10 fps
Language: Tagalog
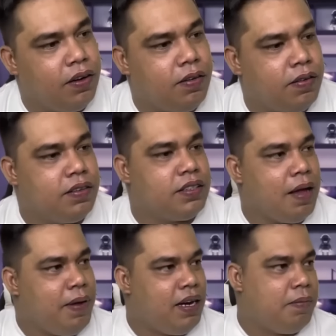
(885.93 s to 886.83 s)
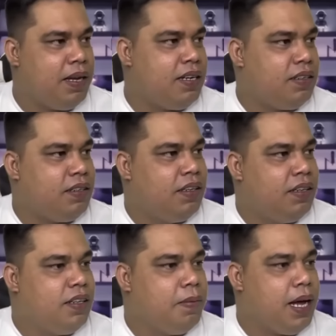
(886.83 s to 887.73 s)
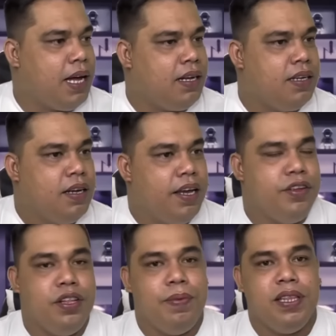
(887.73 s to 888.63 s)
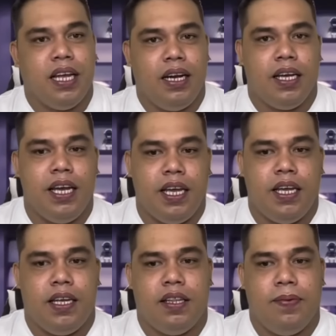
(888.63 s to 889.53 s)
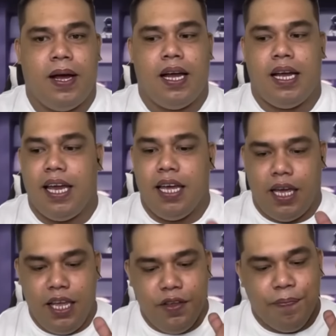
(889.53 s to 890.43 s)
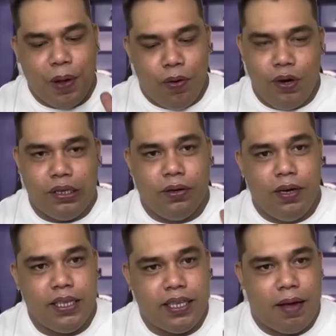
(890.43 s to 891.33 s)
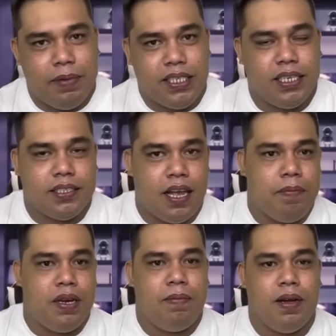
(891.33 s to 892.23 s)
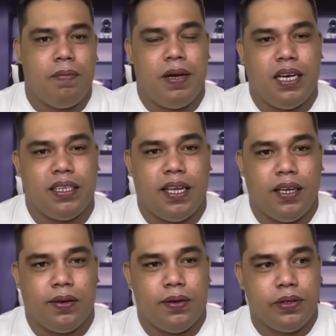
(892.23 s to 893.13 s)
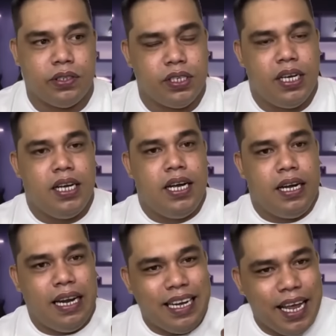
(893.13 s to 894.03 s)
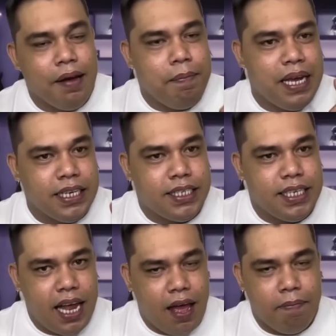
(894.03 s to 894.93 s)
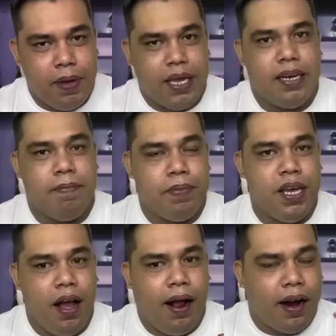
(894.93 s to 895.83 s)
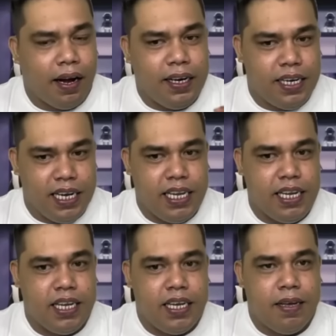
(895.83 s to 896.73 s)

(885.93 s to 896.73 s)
Oh, tama naman. 'di ba? Eh, naman talaga eh, 'di ba? Eh, eh yung paulit-ulit namin sinasabi ng mga banateros na never sinabi ni PRRD,